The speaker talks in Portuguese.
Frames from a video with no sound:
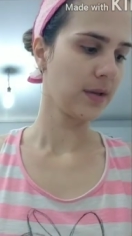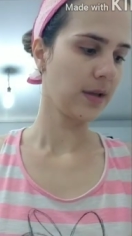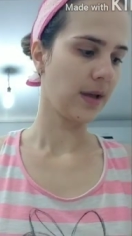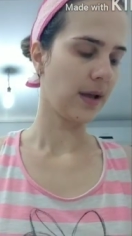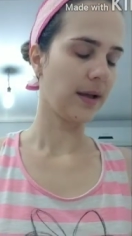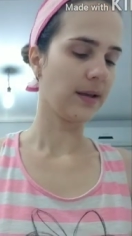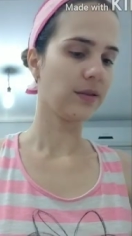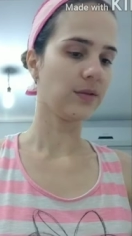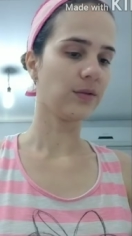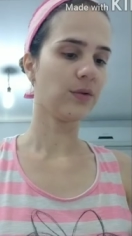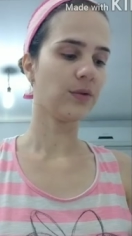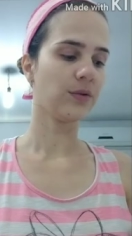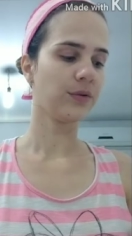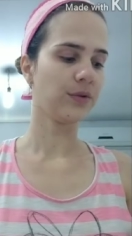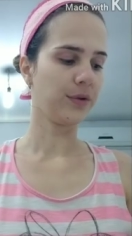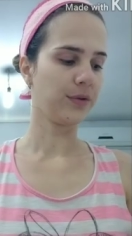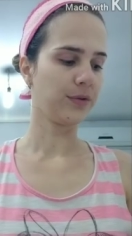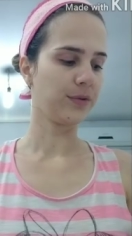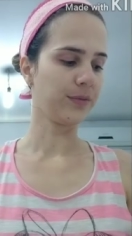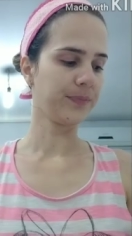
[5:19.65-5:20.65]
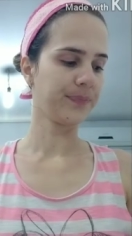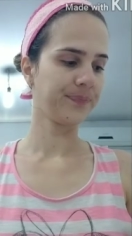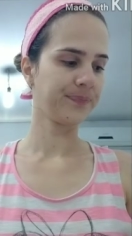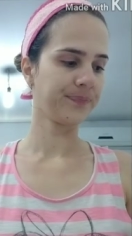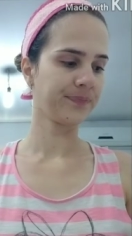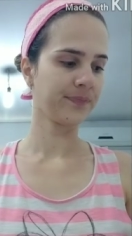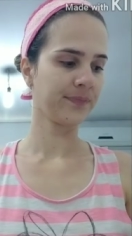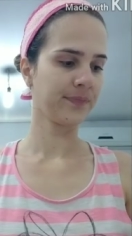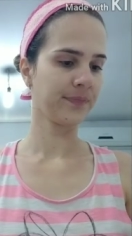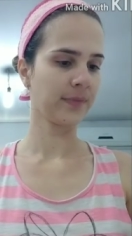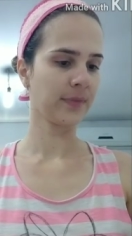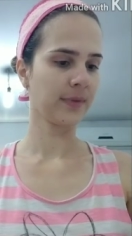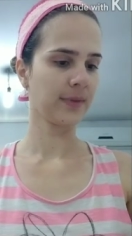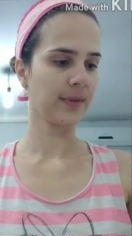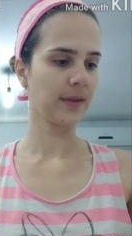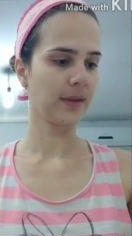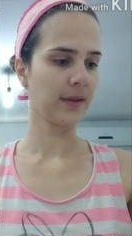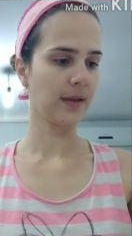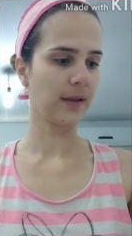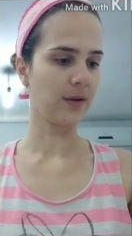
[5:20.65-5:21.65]
Aí tônico,
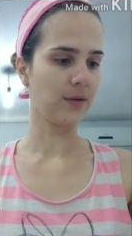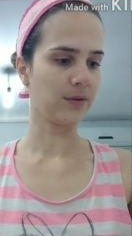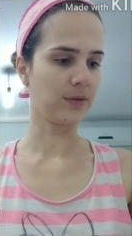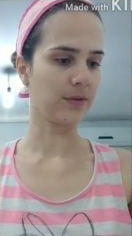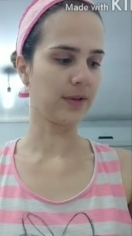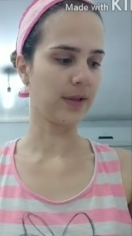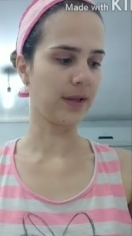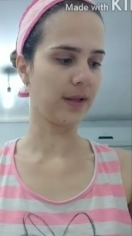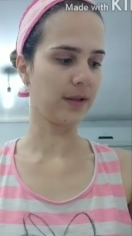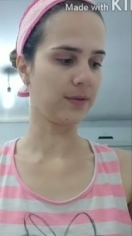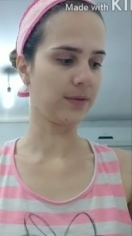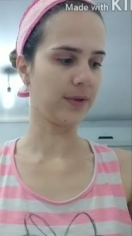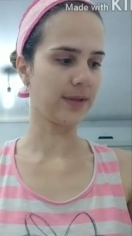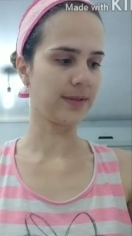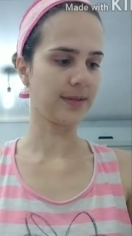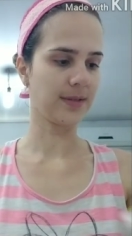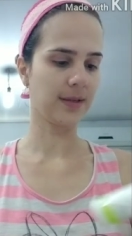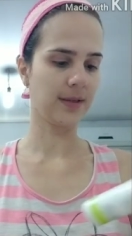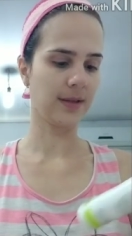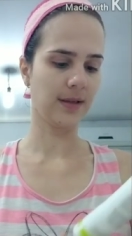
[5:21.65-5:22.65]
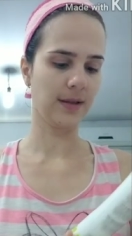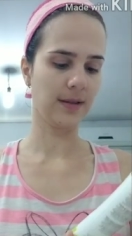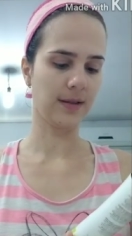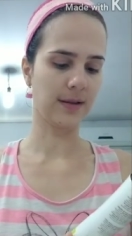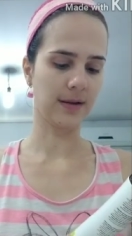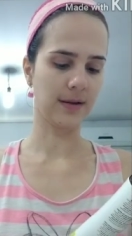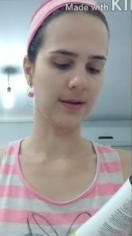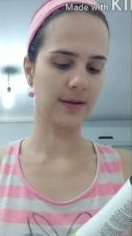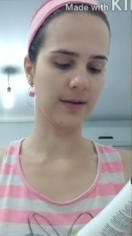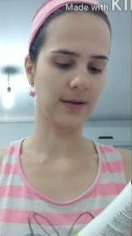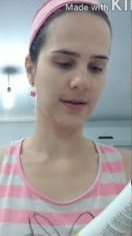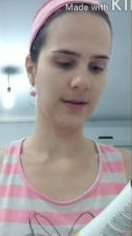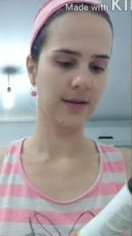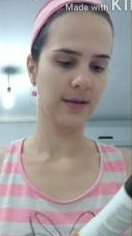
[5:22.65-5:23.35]
eu tô tendo esse aqui da,